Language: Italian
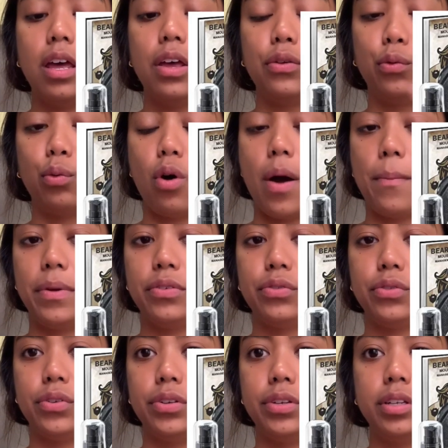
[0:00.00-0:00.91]
su
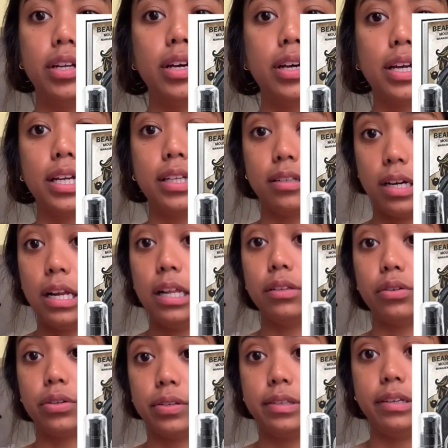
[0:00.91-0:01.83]
Amazon, che tra
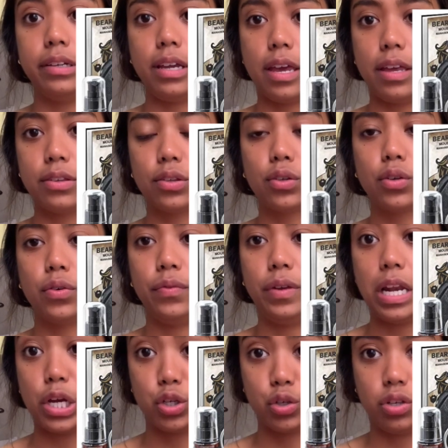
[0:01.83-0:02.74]
l'altro se riesco vi
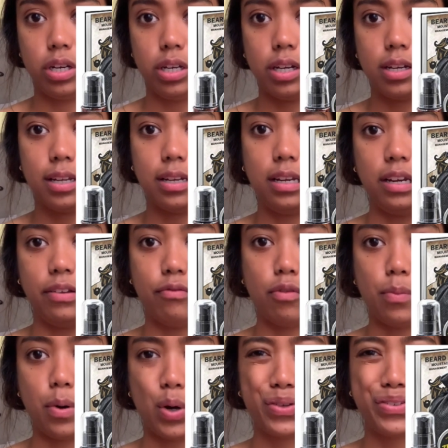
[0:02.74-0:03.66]
lascio il link nell'info
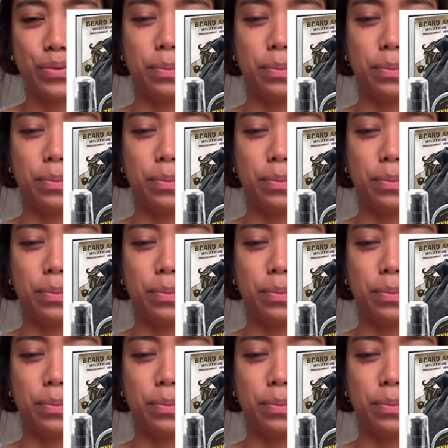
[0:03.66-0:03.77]
box